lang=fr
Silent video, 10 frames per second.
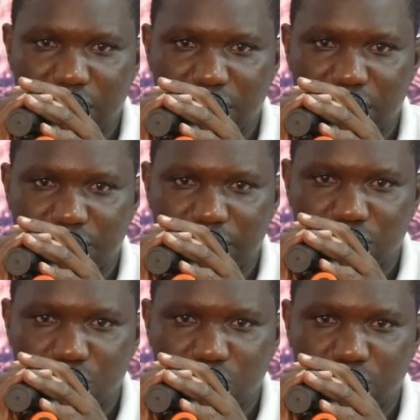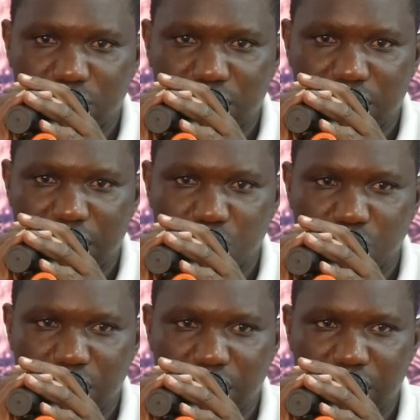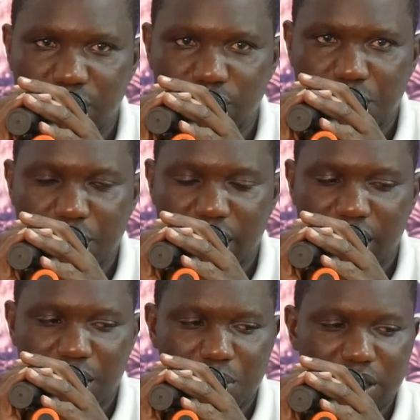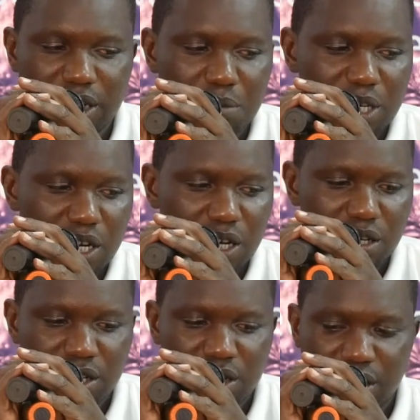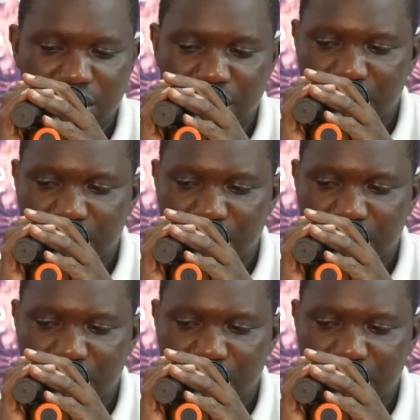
euh, ou bien chassés des zones d'exploitation d'orpaillage, donc